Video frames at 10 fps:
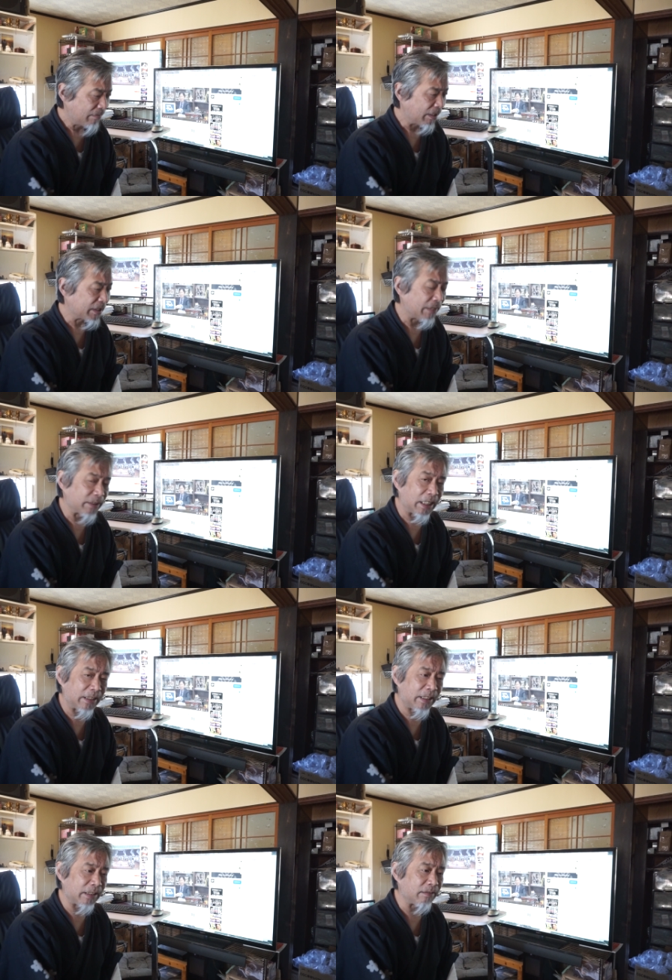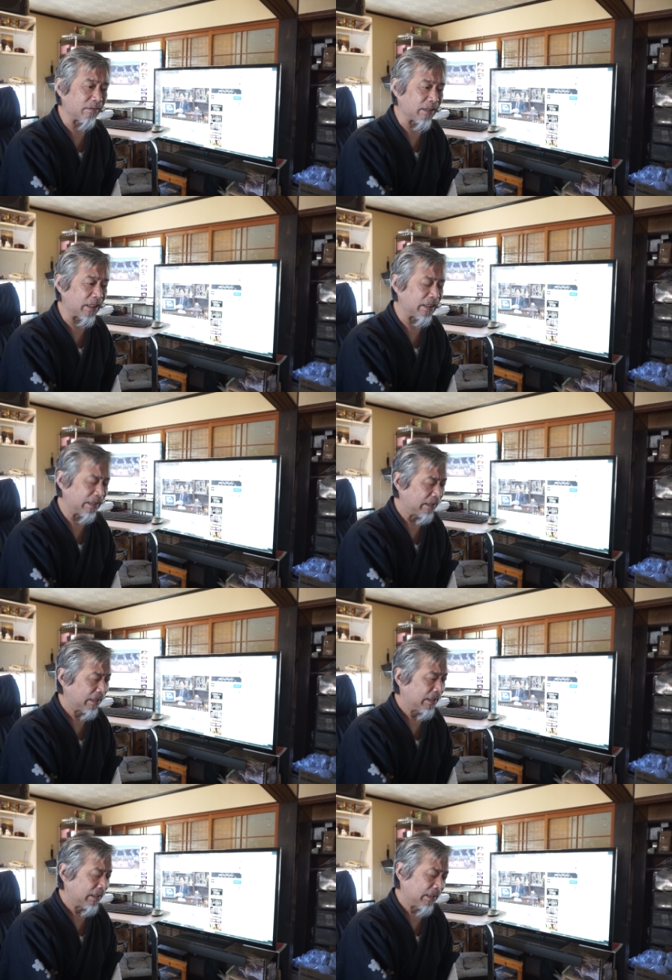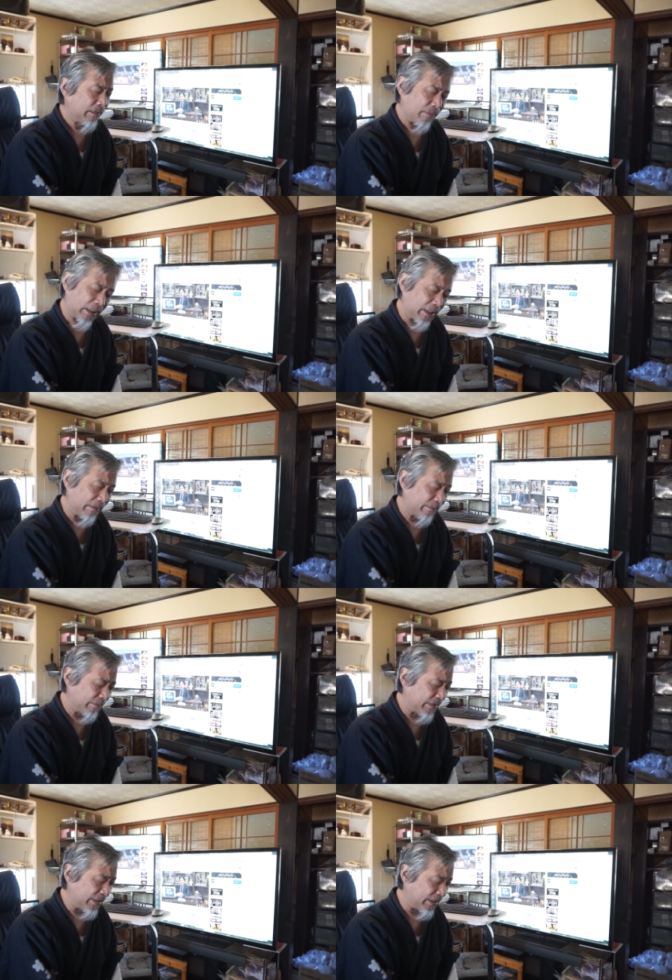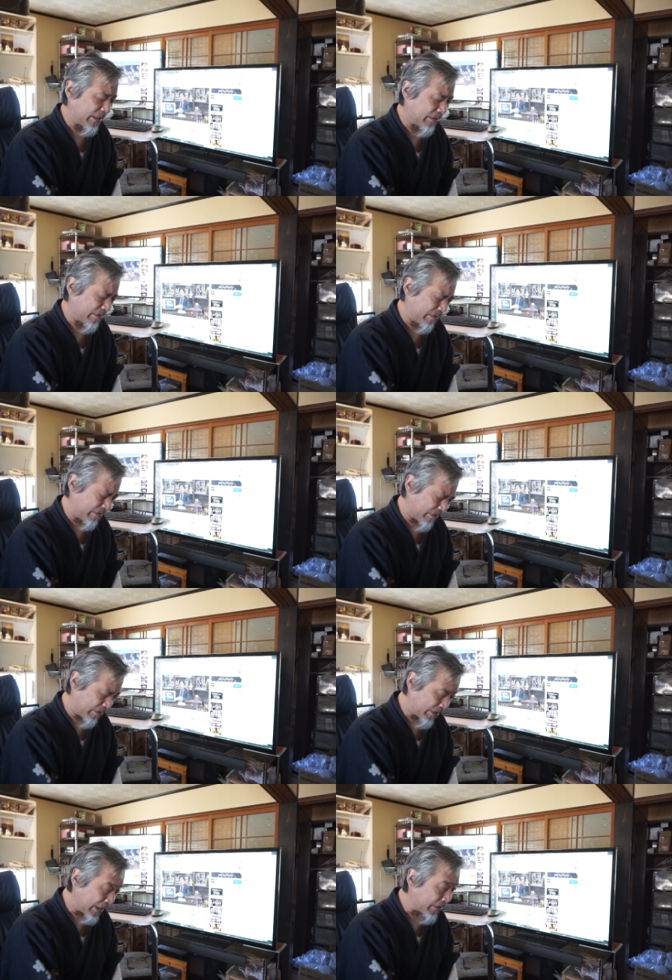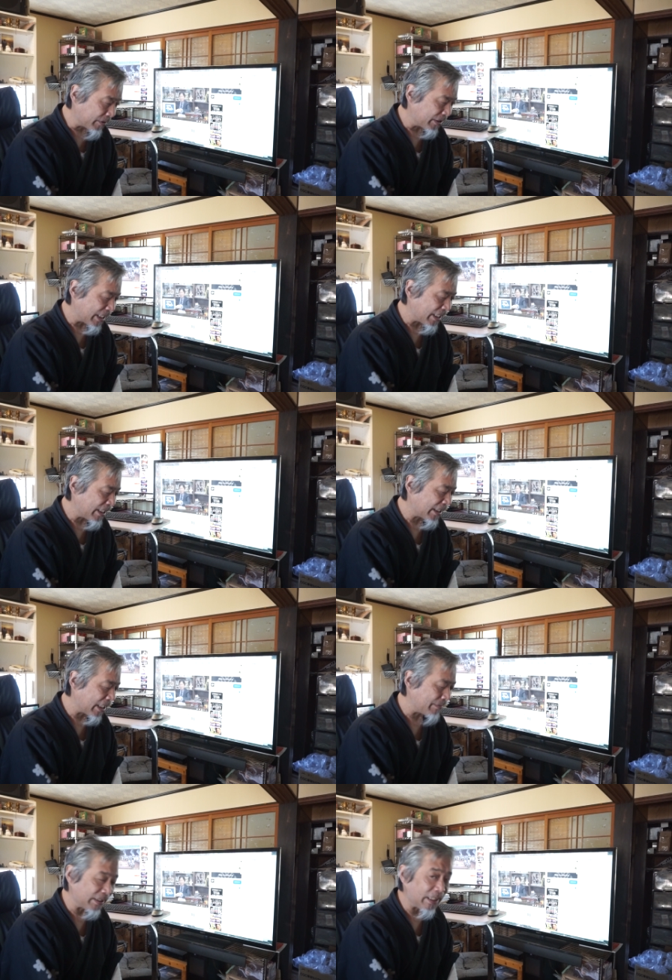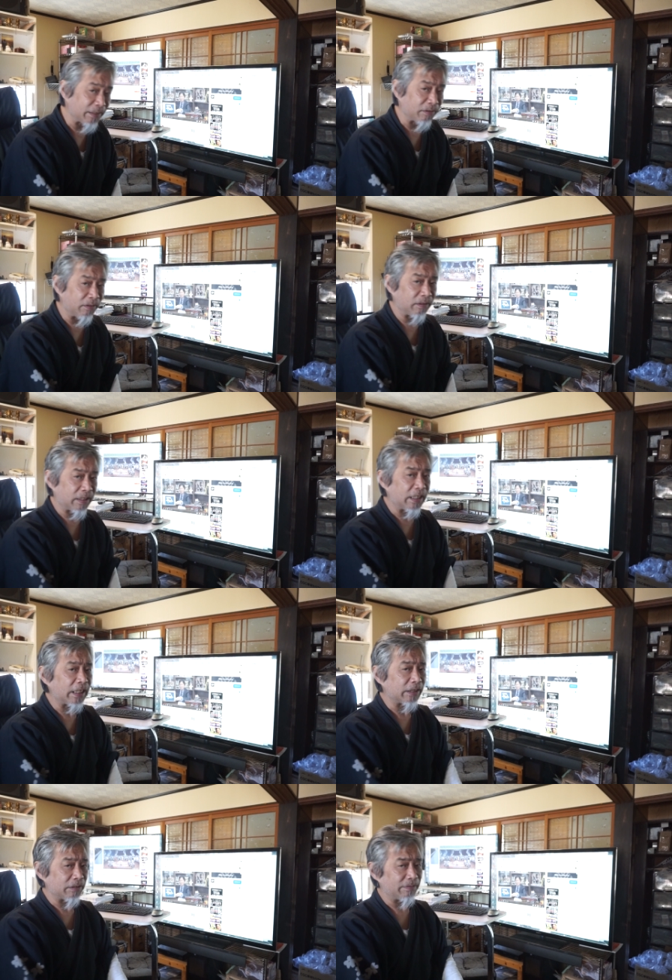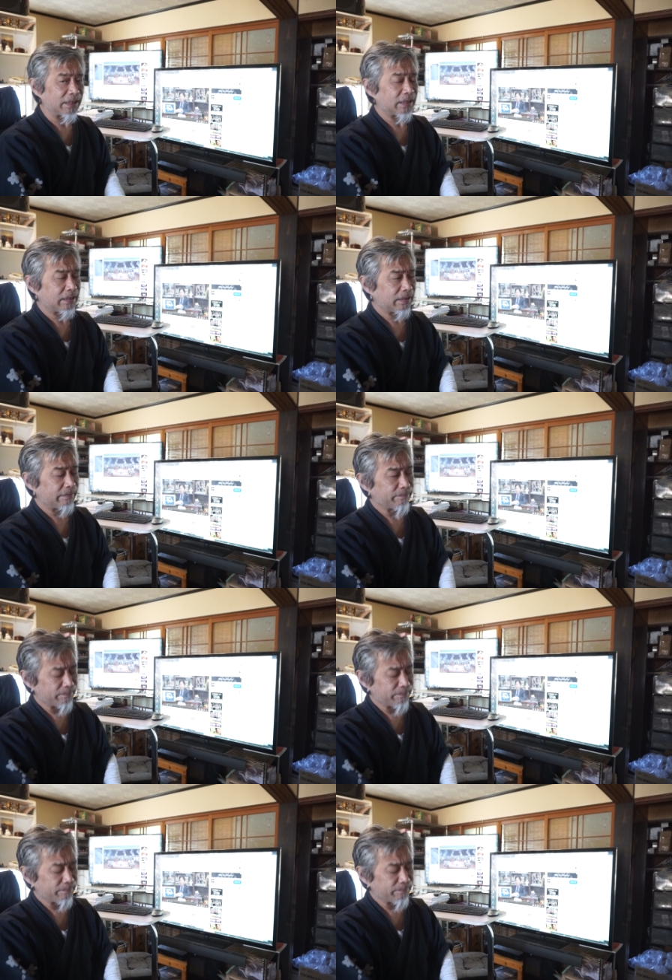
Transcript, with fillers: まあ、しかも3連休で、まあ、じ大きなことにならなければなと考えております。